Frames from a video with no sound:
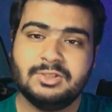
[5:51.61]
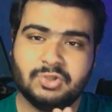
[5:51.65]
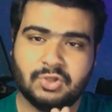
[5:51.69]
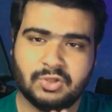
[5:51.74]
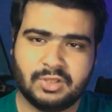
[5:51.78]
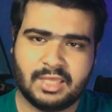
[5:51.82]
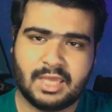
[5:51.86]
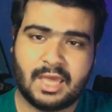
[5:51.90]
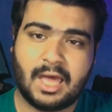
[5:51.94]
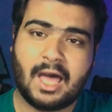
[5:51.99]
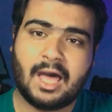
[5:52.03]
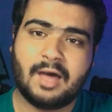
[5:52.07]
तो
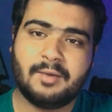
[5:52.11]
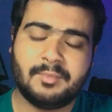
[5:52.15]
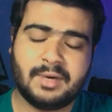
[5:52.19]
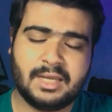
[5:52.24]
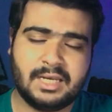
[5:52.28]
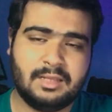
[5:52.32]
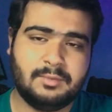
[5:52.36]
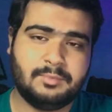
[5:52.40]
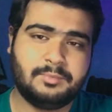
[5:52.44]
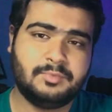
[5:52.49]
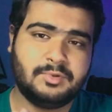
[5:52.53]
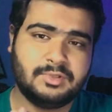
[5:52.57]
क्या
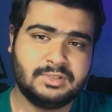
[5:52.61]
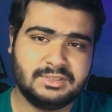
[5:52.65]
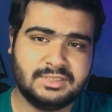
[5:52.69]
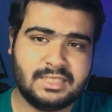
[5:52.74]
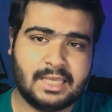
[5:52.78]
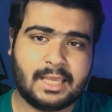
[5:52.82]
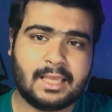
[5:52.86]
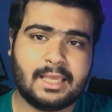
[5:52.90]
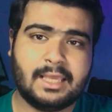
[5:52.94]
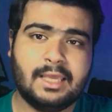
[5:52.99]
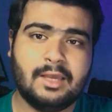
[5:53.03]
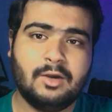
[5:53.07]
हमारे
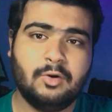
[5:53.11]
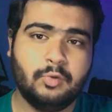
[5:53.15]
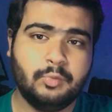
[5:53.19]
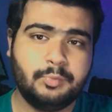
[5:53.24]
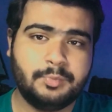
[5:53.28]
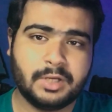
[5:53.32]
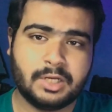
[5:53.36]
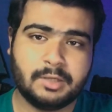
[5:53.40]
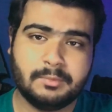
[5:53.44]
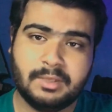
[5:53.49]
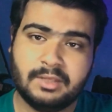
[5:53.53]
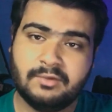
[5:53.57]
प्रोजेक्ट के
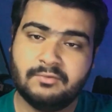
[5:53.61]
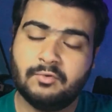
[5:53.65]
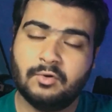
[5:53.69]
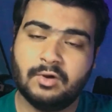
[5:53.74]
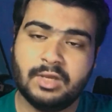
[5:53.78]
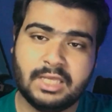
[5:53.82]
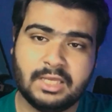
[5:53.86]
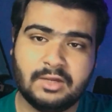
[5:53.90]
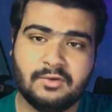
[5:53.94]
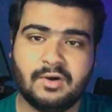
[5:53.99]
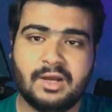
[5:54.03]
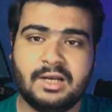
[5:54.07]
ऊपर भी
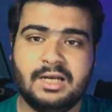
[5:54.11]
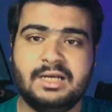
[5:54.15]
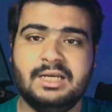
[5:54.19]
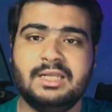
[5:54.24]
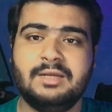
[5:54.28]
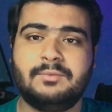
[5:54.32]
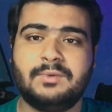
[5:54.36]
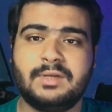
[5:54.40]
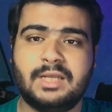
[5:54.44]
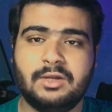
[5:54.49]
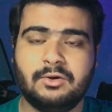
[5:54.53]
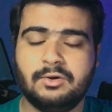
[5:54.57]
वही
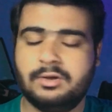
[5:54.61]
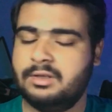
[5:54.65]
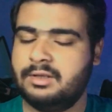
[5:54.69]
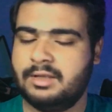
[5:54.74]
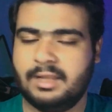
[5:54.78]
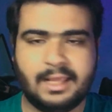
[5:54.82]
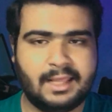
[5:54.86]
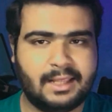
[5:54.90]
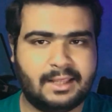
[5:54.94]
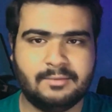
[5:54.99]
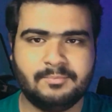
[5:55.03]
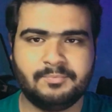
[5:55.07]
क्वालिटी अप्लाई होगी
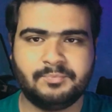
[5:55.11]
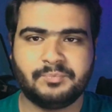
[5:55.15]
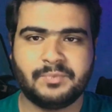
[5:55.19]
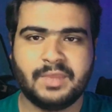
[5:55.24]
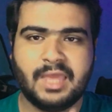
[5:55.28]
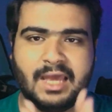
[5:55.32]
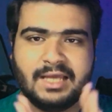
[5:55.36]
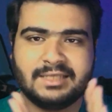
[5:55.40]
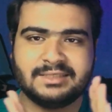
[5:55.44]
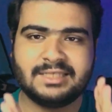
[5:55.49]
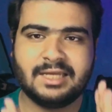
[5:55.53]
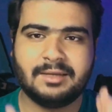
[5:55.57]
नहीं
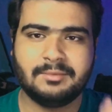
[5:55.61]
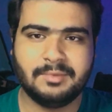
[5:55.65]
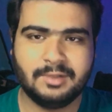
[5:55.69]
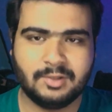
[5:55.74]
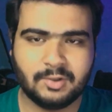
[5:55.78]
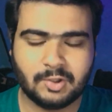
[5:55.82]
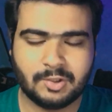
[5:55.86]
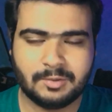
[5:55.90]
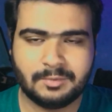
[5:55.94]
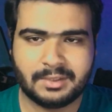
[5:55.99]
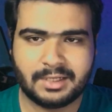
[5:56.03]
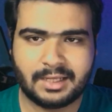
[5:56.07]
ऐसा
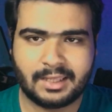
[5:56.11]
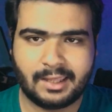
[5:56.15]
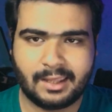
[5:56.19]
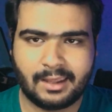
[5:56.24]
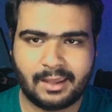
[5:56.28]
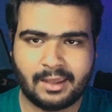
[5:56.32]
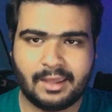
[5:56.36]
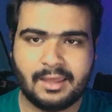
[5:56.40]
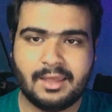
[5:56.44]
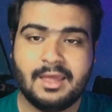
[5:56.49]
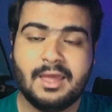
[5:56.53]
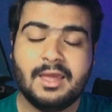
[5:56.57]
बिल्कुल भी
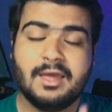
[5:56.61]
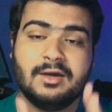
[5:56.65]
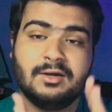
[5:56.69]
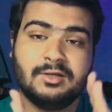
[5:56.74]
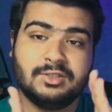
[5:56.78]
नहीं है